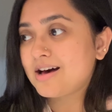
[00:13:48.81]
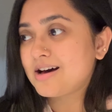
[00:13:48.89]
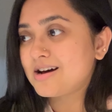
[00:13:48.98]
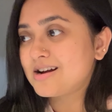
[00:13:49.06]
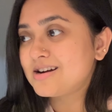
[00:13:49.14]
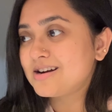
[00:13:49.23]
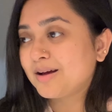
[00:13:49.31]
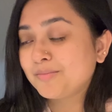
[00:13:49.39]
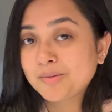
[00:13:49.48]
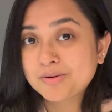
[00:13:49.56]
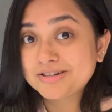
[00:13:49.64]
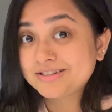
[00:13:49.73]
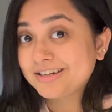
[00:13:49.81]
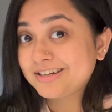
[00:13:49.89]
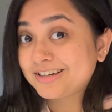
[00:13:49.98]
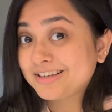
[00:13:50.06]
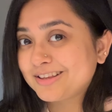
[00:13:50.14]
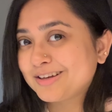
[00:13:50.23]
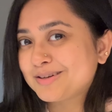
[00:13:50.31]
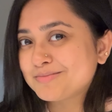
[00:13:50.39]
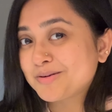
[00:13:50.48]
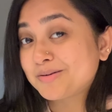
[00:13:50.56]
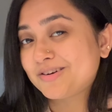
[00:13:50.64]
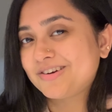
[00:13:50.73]
আর আমি আমার ট্রেনারকে দেখাবো
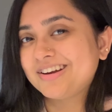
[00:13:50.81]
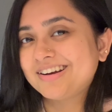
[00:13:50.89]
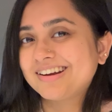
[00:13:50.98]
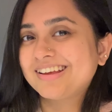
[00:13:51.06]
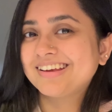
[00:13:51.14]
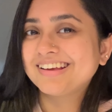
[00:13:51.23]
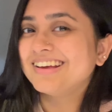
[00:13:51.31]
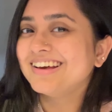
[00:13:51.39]
আমার ট্রেনারকে